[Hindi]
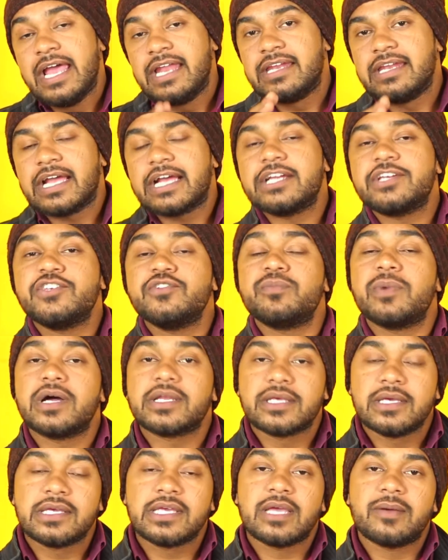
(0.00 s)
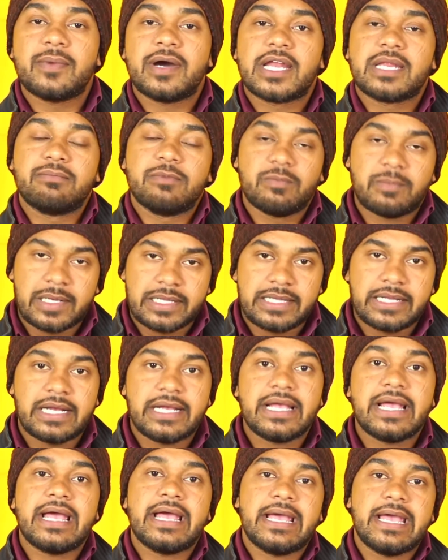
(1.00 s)
नेगेटिव मार्किंग के बारे में
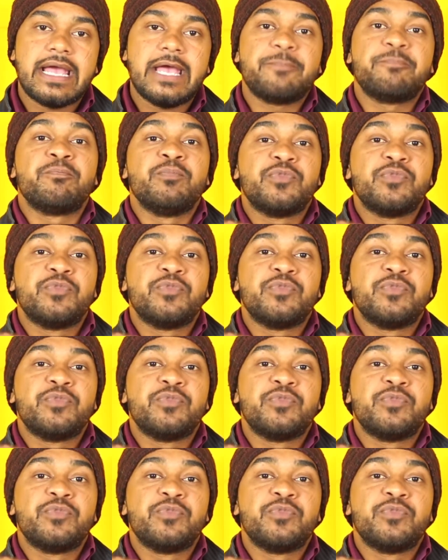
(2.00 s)
बताया है